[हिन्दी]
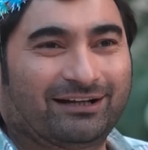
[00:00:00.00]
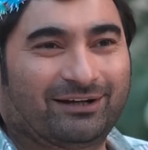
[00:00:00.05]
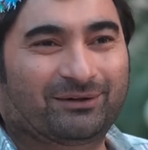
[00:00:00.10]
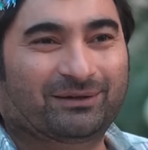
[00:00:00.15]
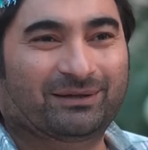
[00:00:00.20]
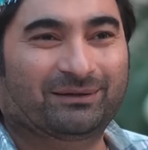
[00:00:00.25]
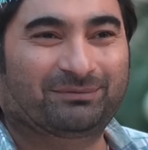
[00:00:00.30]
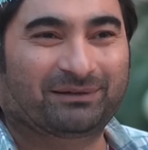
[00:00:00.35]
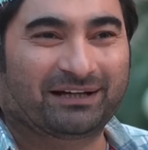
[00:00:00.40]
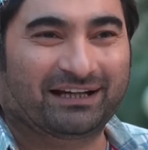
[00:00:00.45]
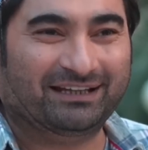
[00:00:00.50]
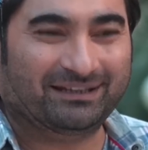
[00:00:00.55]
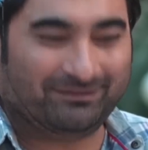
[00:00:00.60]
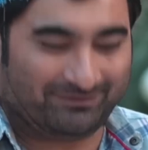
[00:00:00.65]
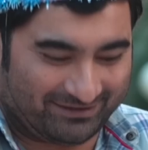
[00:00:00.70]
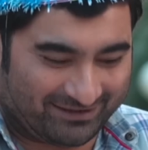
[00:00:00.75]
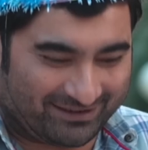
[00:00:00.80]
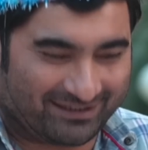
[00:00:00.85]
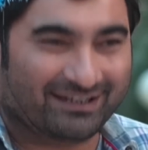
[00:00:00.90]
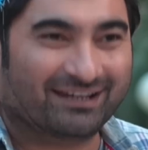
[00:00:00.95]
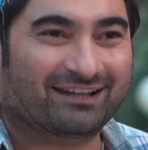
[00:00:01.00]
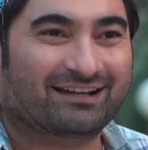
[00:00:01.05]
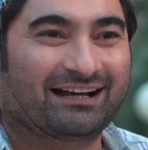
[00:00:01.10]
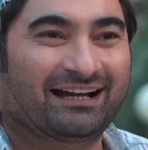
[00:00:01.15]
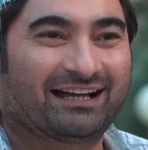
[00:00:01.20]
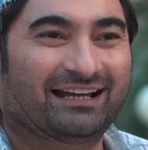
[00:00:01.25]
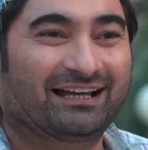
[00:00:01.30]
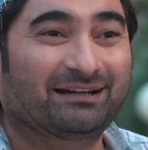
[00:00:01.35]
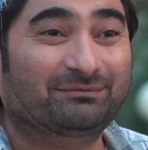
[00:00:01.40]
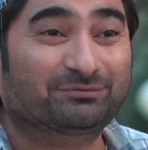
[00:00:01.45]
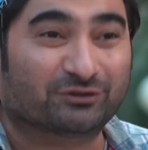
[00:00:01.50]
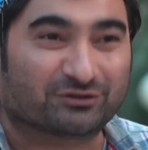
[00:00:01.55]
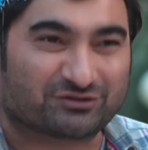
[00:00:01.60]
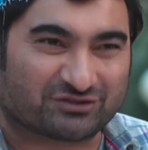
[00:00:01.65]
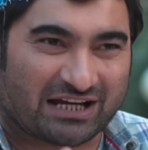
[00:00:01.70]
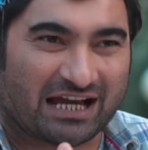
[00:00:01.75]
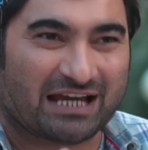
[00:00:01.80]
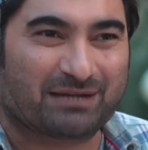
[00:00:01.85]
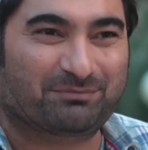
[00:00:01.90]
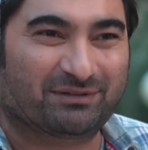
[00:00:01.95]
जाओगे भाई अभी केक का है अब तो
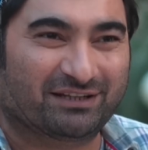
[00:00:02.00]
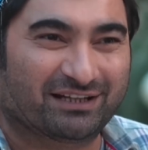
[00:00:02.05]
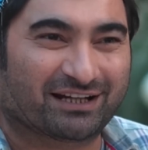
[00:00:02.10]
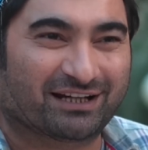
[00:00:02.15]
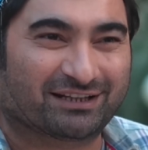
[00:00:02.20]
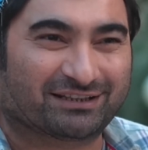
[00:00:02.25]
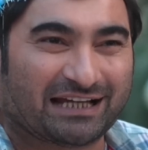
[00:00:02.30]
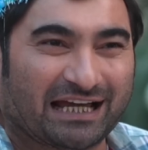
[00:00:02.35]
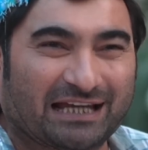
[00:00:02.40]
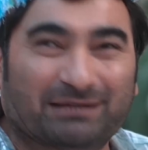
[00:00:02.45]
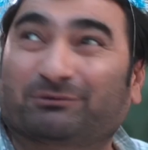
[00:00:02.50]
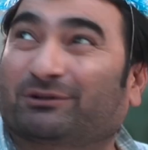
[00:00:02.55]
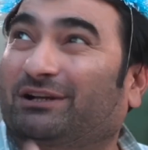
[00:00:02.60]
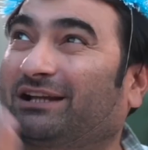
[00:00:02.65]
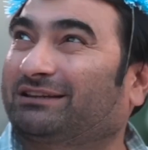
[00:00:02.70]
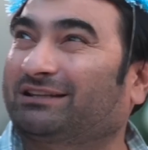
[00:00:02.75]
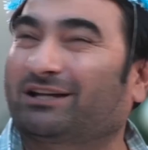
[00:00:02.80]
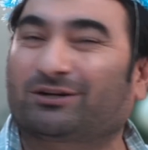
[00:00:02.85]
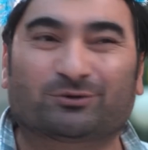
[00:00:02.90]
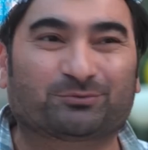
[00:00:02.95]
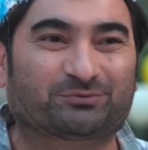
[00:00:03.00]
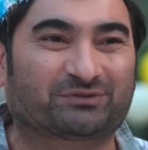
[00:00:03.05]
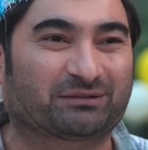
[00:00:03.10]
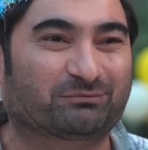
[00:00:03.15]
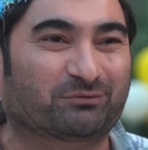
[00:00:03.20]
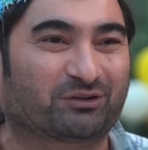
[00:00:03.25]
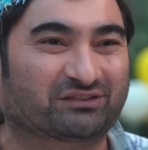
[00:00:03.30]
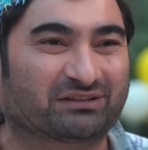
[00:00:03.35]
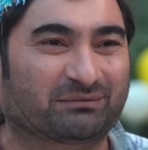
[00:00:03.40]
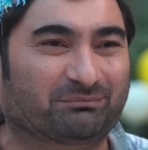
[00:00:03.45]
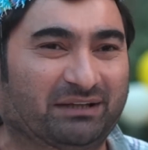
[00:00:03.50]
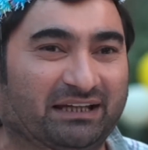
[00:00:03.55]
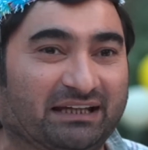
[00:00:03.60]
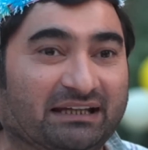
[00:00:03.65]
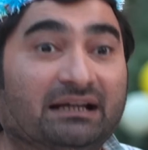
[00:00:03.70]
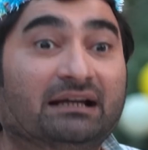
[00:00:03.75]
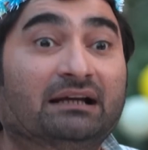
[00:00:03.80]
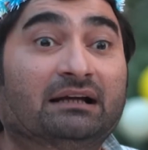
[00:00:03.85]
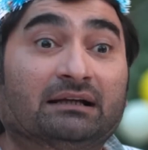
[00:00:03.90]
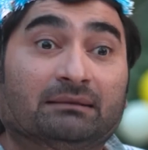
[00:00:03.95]
चाय पीने का टाइम हो रहा है इतना खूबसूरत मौसम में
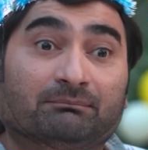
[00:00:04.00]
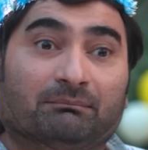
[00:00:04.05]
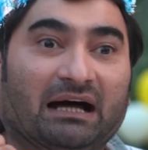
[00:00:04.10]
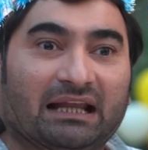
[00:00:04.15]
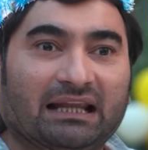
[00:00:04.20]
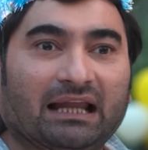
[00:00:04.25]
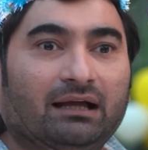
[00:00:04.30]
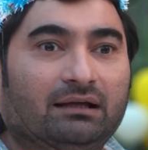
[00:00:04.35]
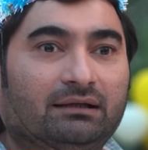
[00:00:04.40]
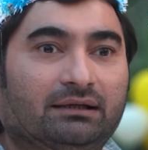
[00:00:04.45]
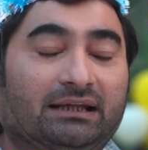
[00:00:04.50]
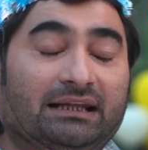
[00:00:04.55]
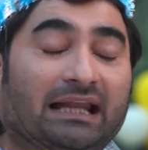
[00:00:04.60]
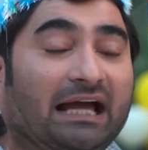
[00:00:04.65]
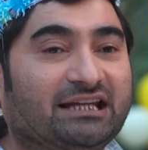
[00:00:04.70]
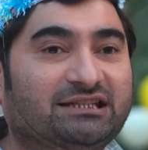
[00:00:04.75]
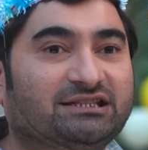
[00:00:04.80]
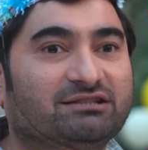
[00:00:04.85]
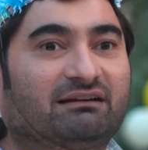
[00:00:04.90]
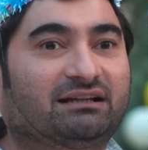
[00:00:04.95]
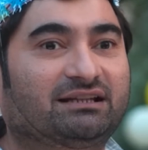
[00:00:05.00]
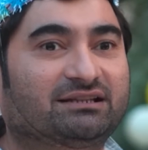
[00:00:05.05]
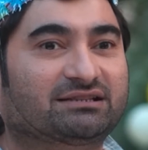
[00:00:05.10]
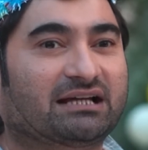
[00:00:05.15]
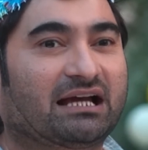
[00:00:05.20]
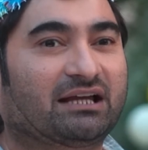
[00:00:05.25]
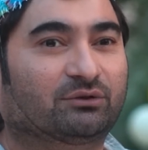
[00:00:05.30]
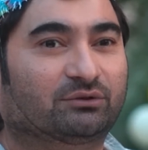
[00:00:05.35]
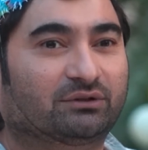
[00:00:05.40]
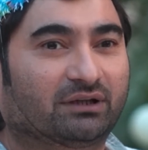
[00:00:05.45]
माला इलायची वाली चाय हो